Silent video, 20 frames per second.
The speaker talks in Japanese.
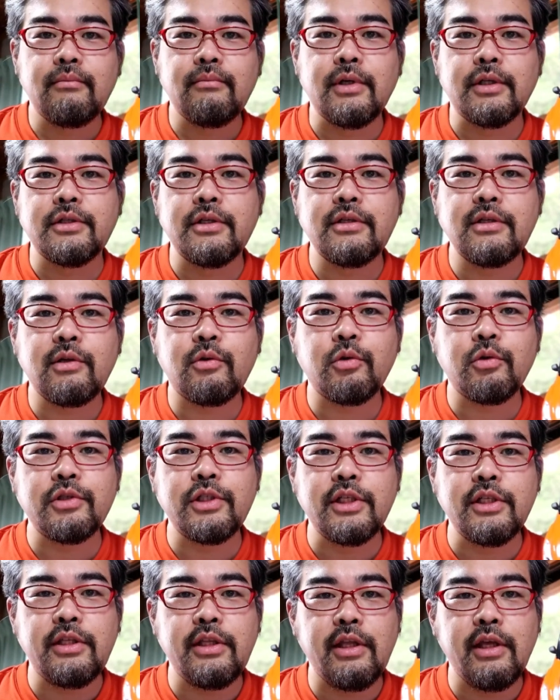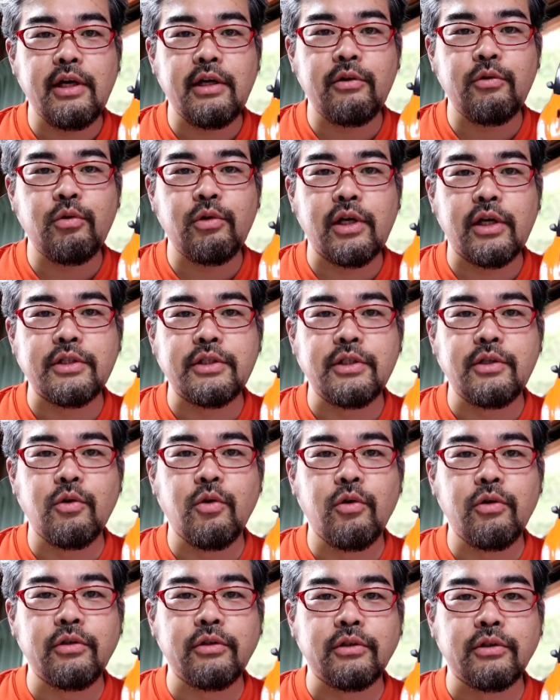まあ、実はこの ジーティーアール の
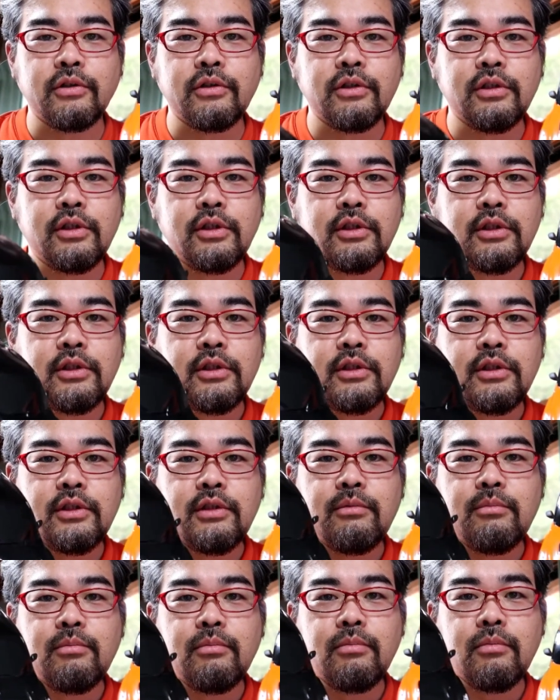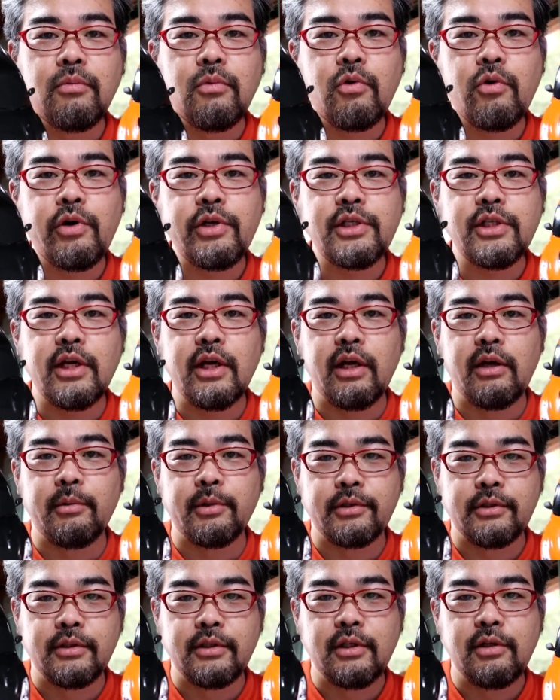ラジコンもういちだいあり
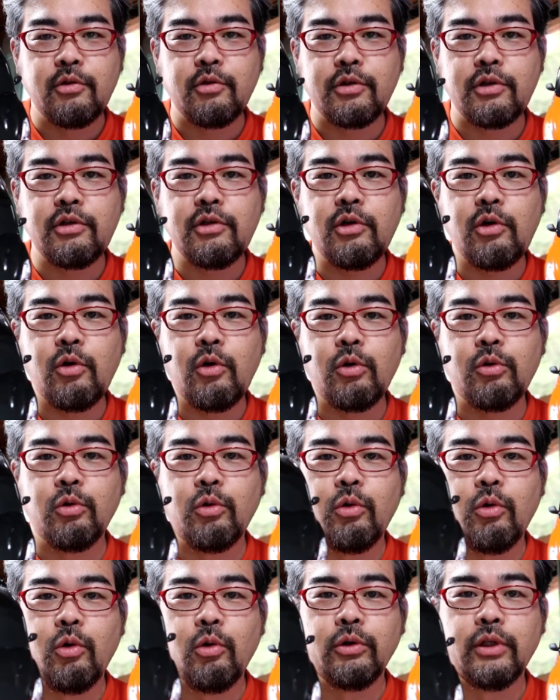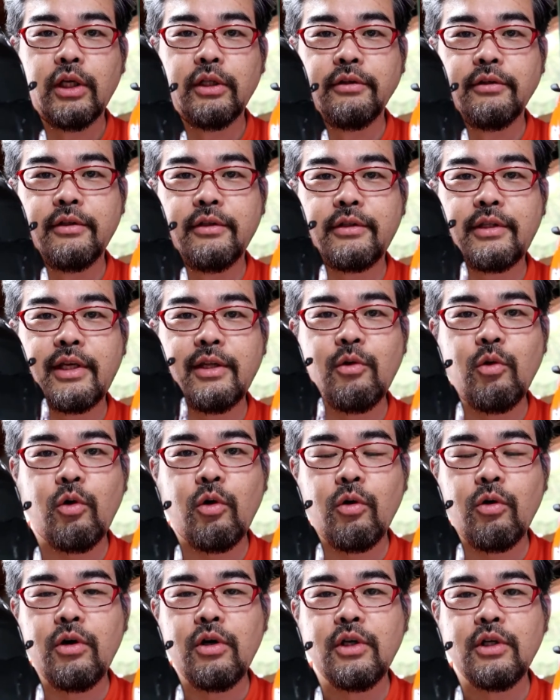ます。これ黒の方なんですけ
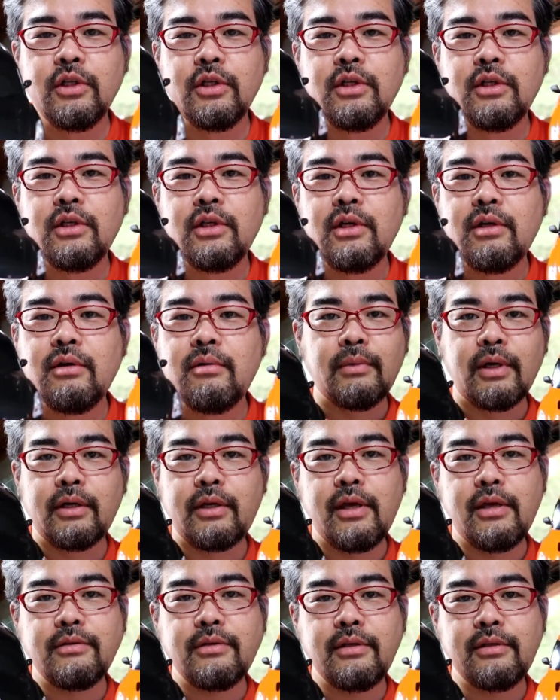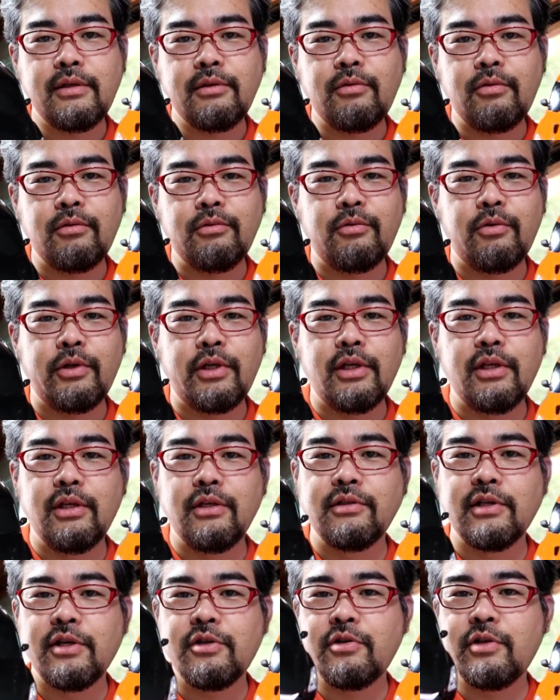ど、まあ、ゲーセンで撮るとき
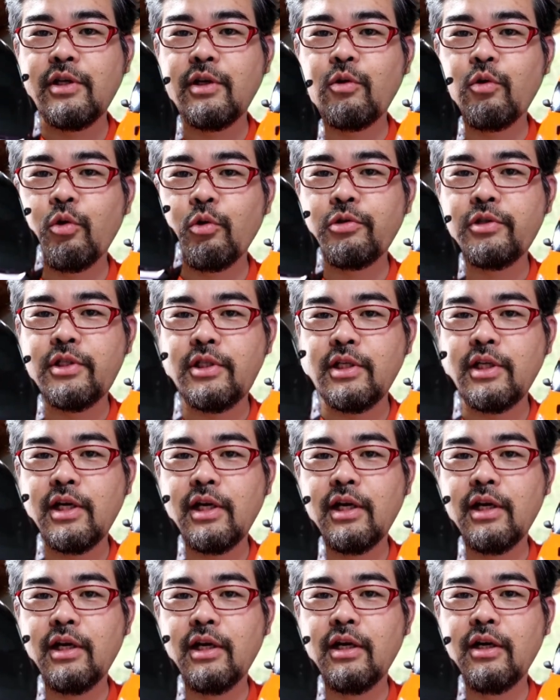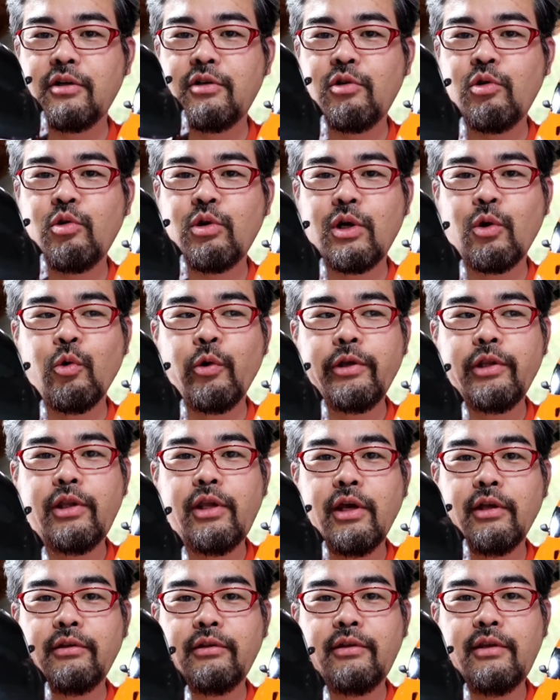に最初にこっちがあ黒が置い
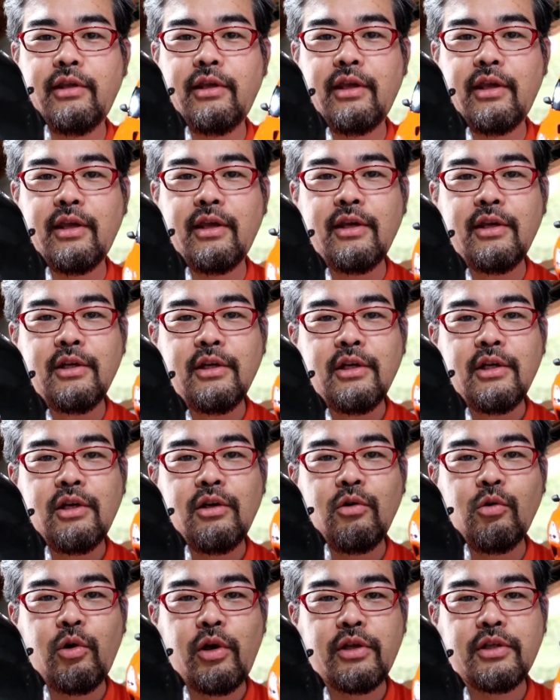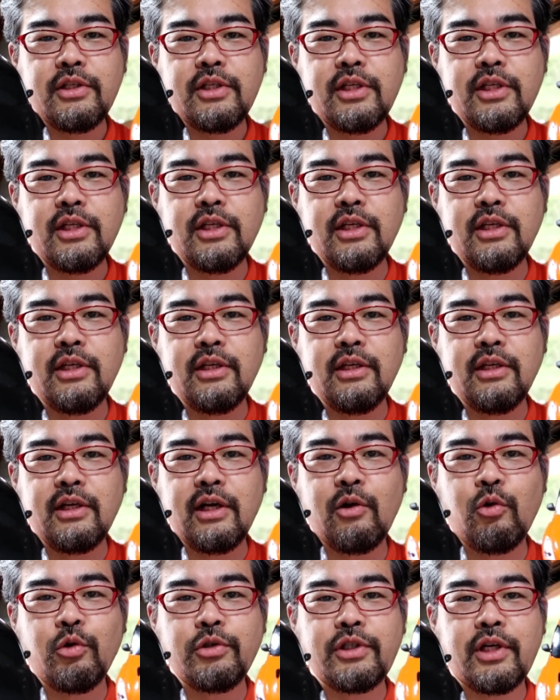てあってオレンジ
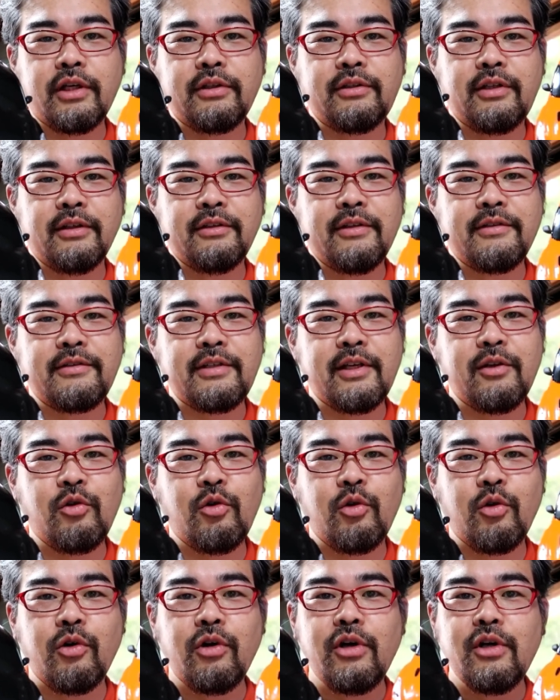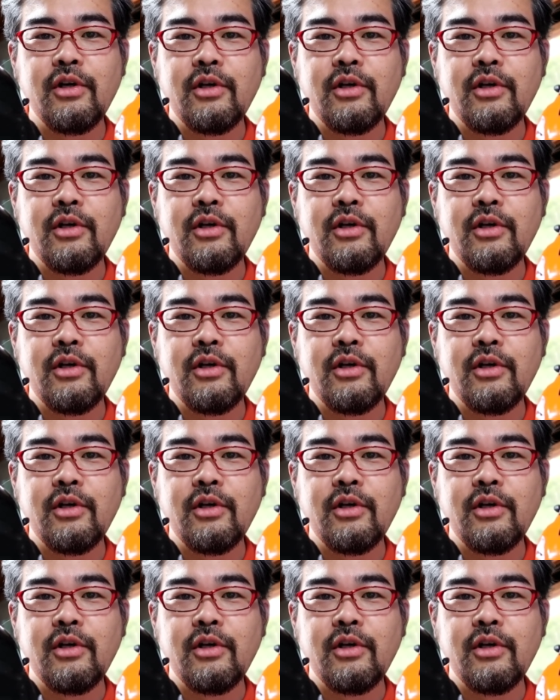が欲しかったんですけど、